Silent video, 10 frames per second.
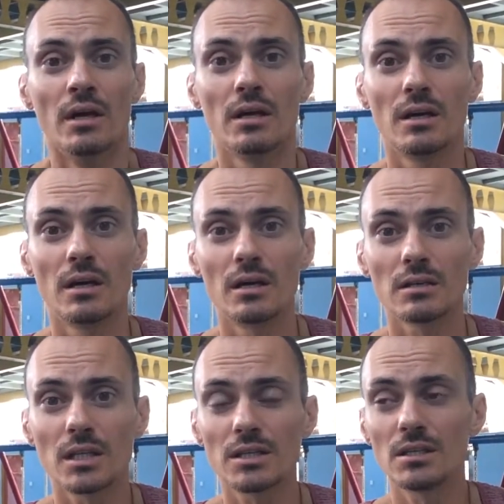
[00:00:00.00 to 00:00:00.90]

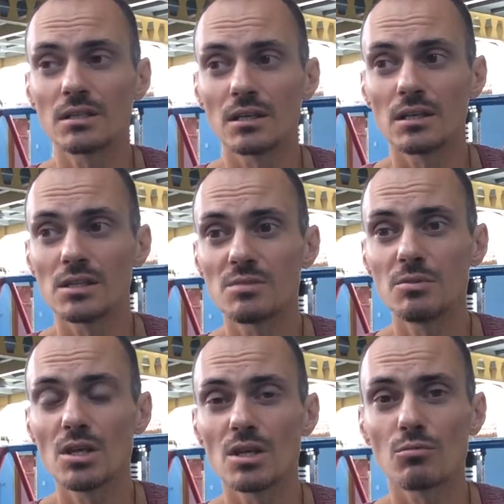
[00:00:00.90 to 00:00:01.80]
а, какие-то
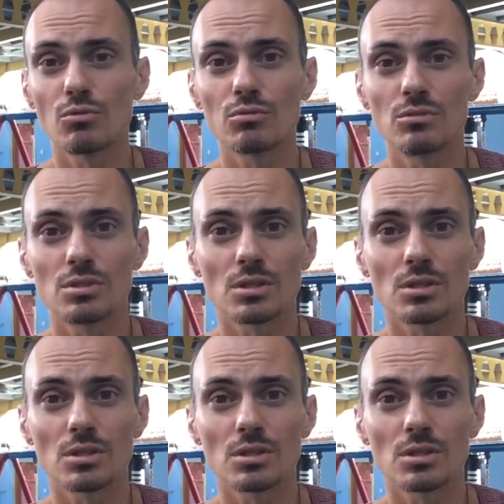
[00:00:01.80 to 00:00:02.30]
изменения могут